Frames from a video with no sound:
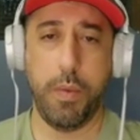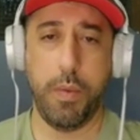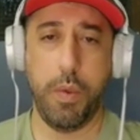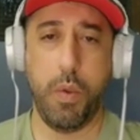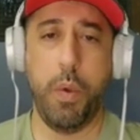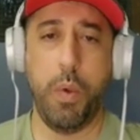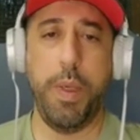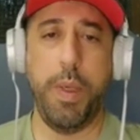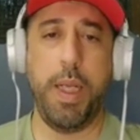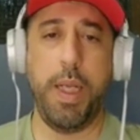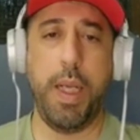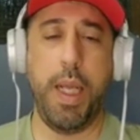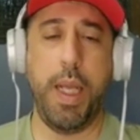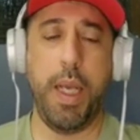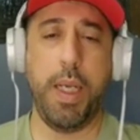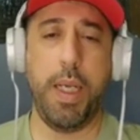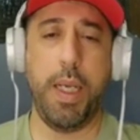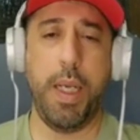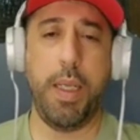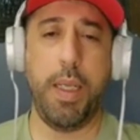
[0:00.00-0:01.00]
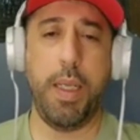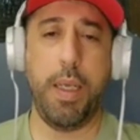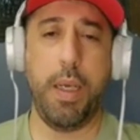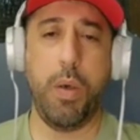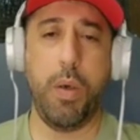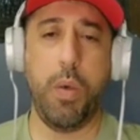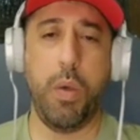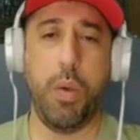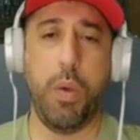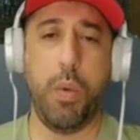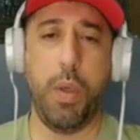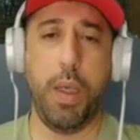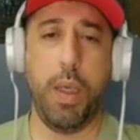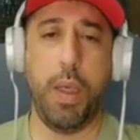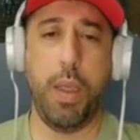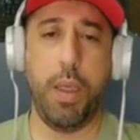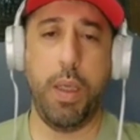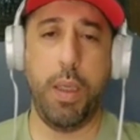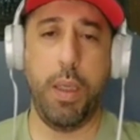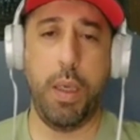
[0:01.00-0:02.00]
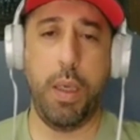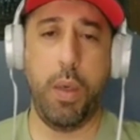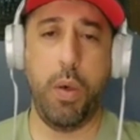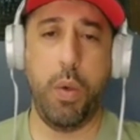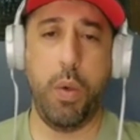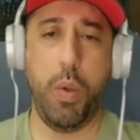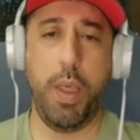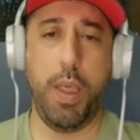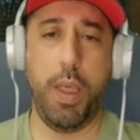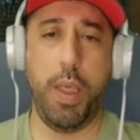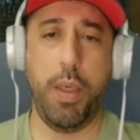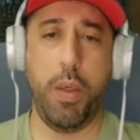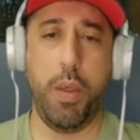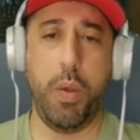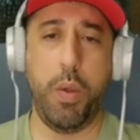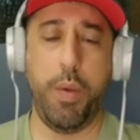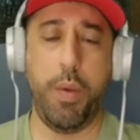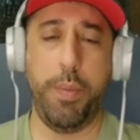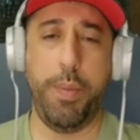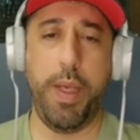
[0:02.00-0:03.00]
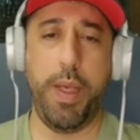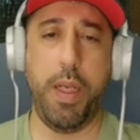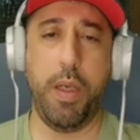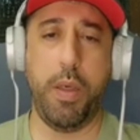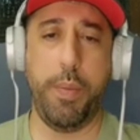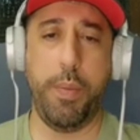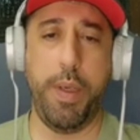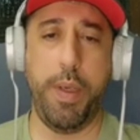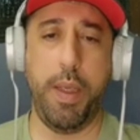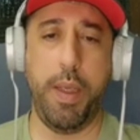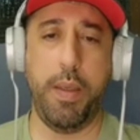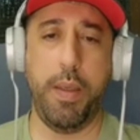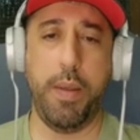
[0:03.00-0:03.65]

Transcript: ومين الحق عليه أخوه أخوه ولا على أخوه أخوه أخوه